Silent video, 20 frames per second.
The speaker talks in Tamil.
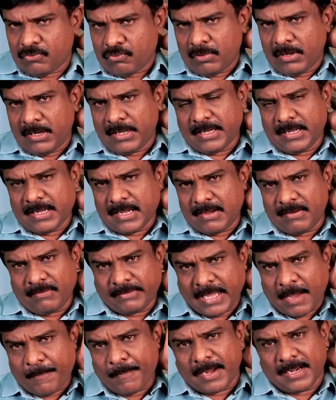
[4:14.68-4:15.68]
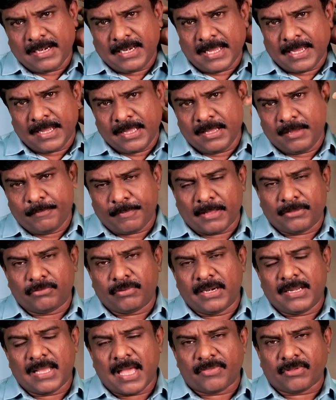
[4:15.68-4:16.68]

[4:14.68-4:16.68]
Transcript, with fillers: உங்களுக்கு கேட்பாங்கல்ல இப்போ அத்வானி